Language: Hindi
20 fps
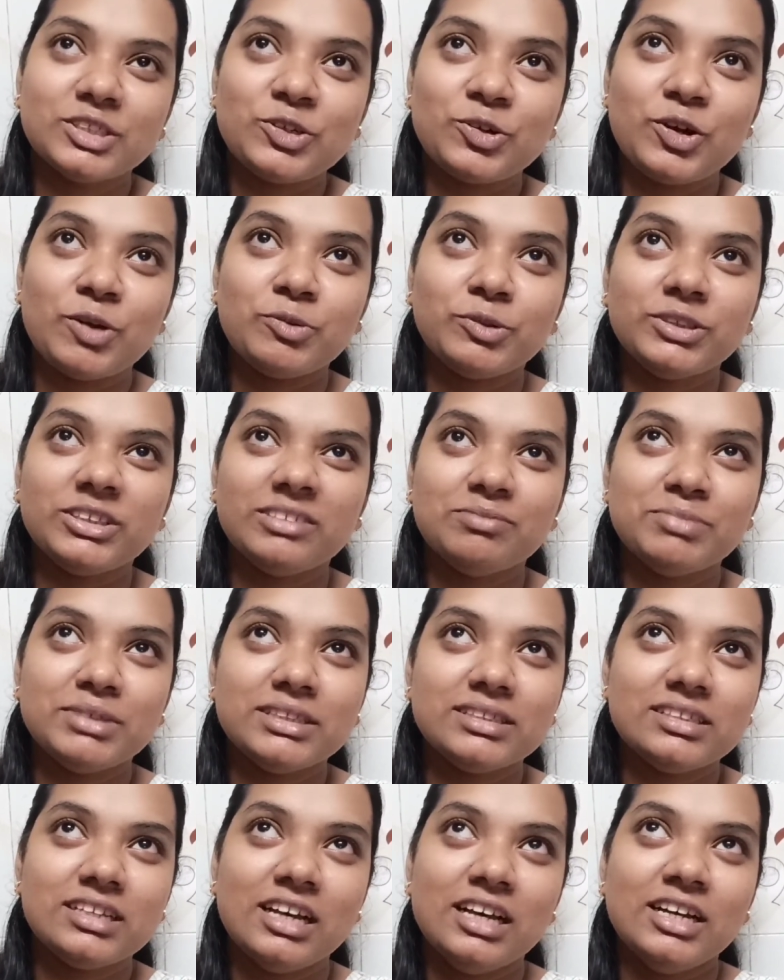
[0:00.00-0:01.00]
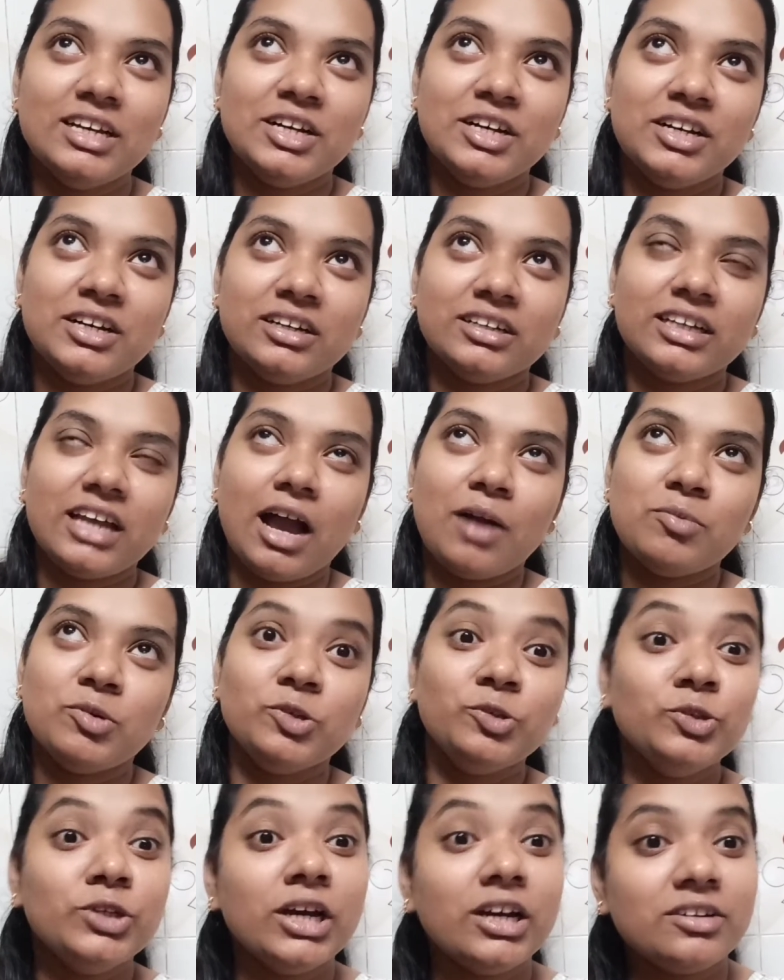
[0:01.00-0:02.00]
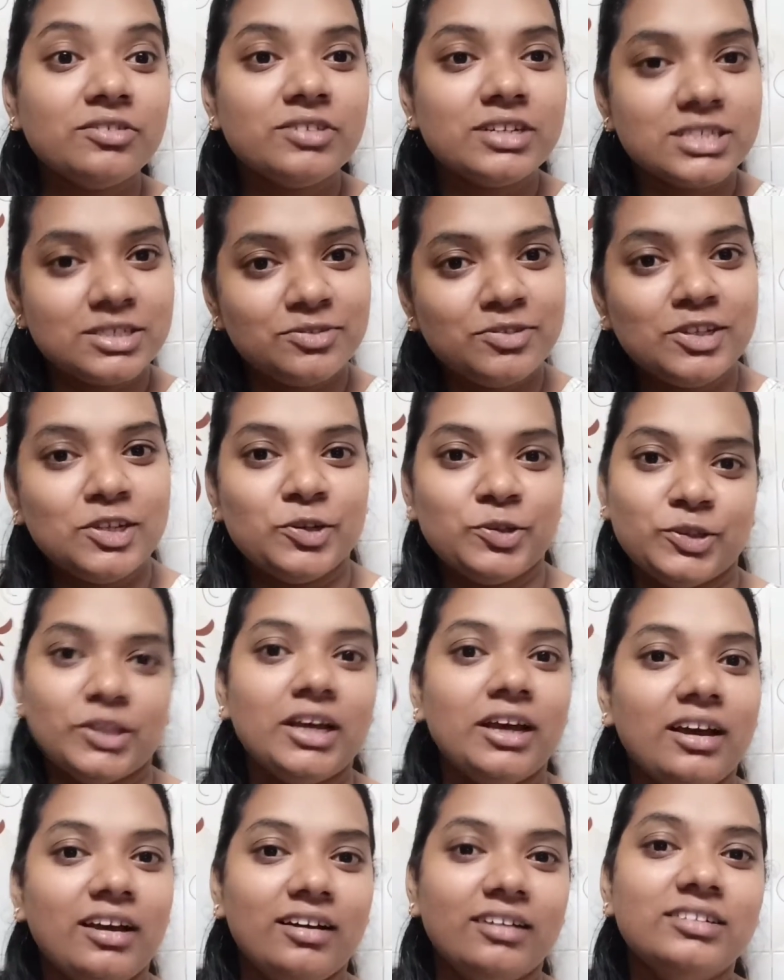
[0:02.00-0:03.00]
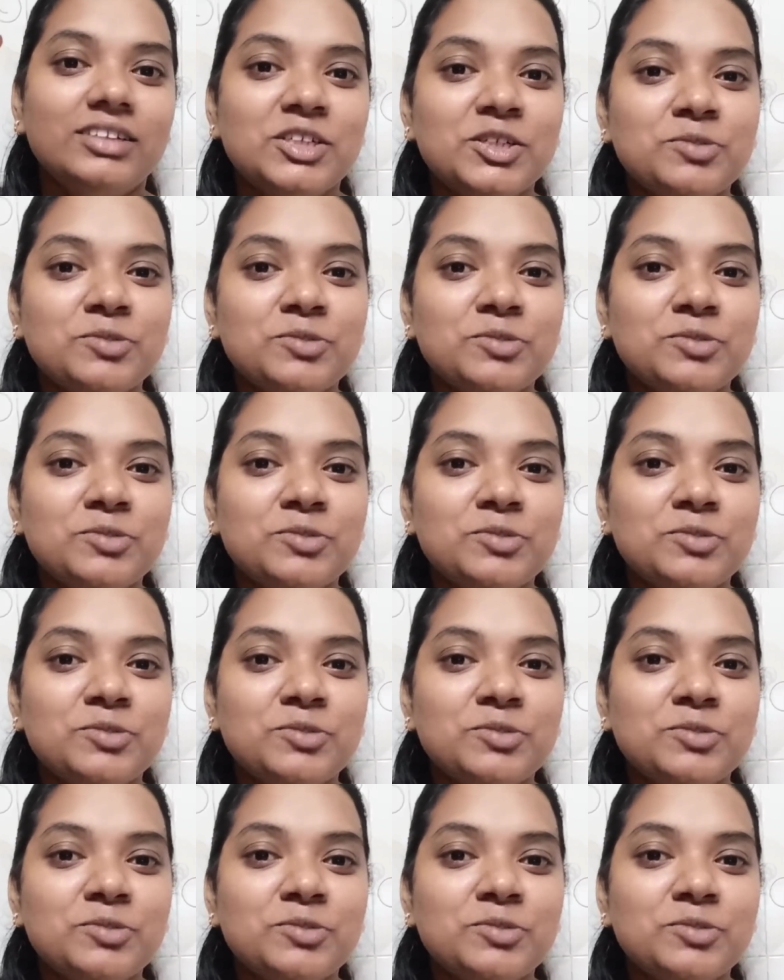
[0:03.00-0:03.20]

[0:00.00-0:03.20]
थोड़ा बहुत मीन्स क्या बोलूँ नर्वस फील होता है हाँ